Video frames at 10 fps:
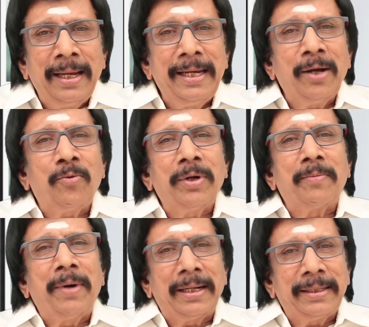
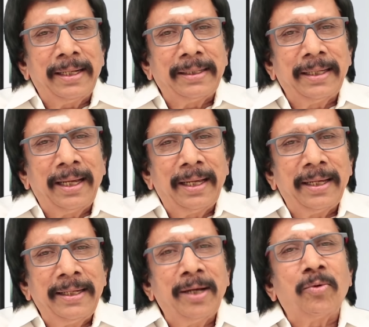இயக்குனர் பாரதி ராஜா
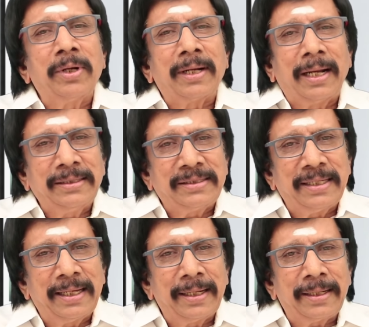இயக்குனர்
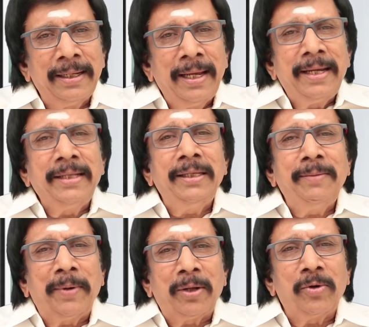ராஜசேகர் இந்தி
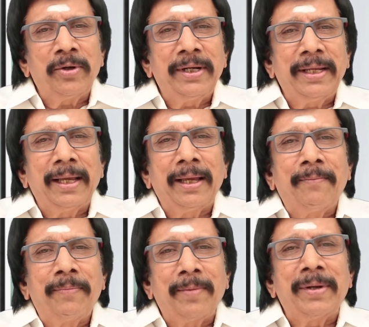பட உலகினுடைய
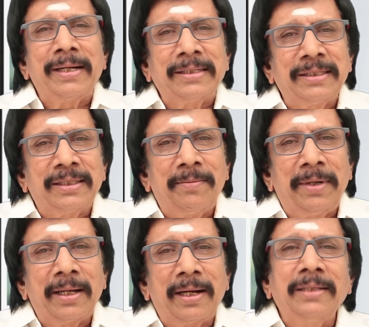பிரபல
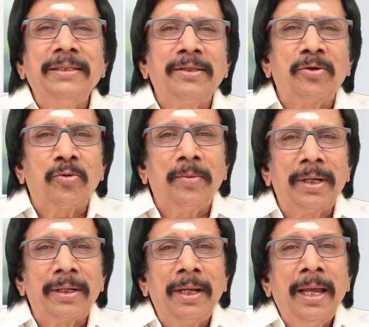நட்சத்திரமான
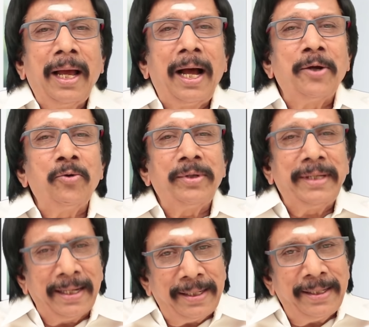ராஜேந்திரகுமார் ஆகியோர்
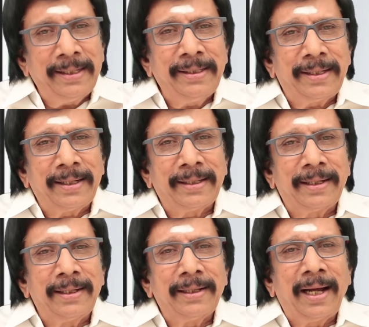எனக்கு எழுதிய
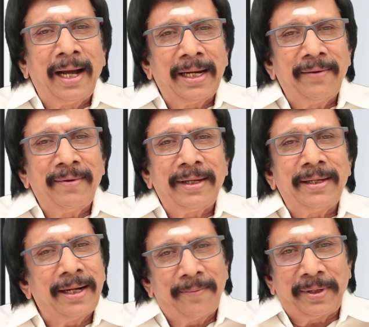கடிதங்கள் ஆகியவை
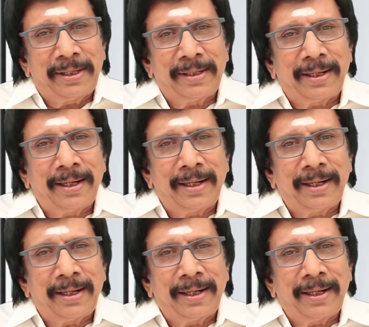இடம்பெறுகின்றன